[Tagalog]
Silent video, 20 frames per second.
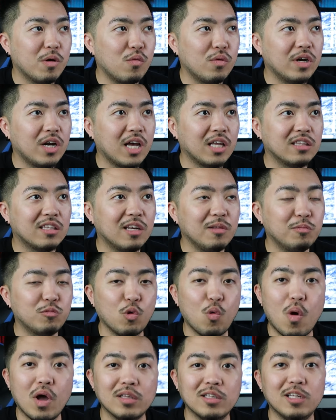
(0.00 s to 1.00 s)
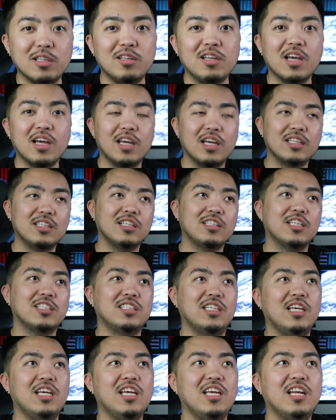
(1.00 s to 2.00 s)
ba, 100, 200 nga yata.
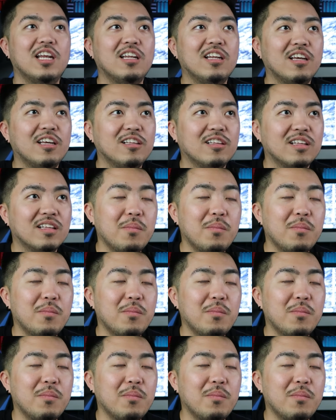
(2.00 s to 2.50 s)
Tapos iilan na yun.